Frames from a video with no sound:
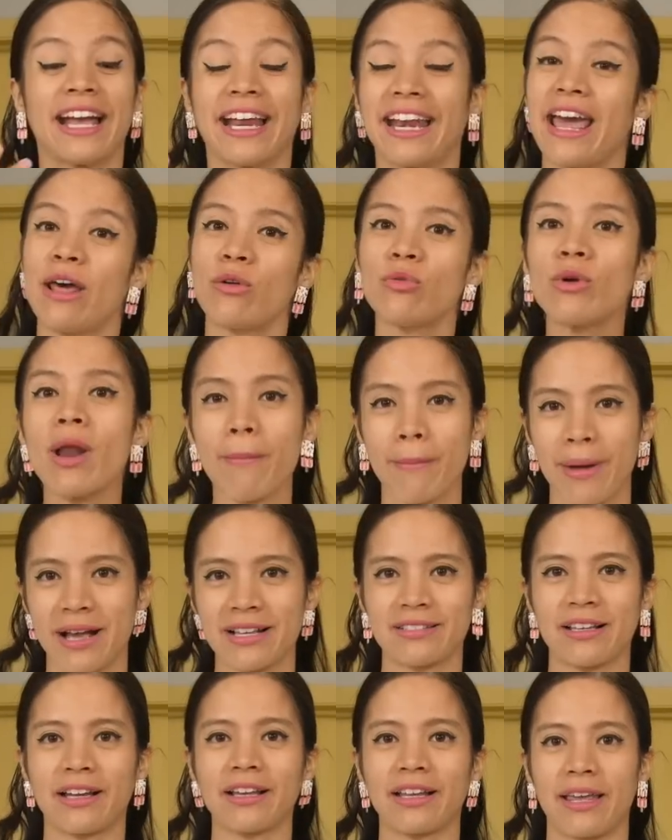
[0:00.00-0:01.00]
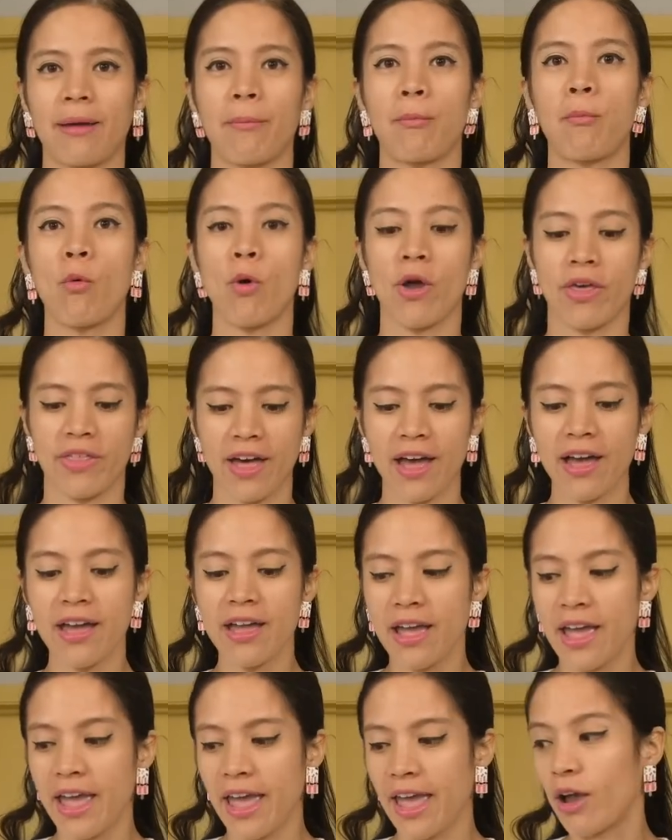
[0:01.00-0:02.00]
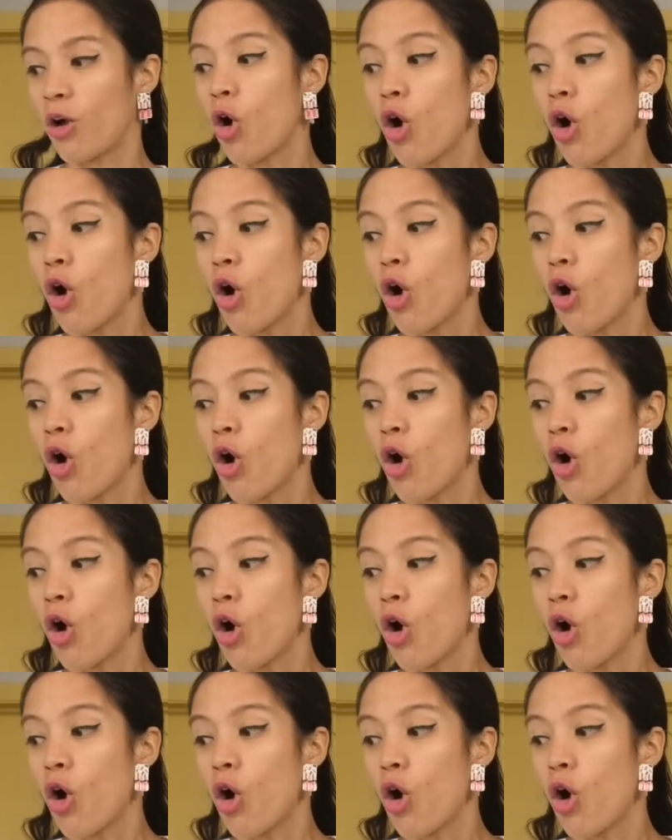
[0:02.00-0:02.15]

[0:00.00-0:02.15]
crear una masa que pueda eh,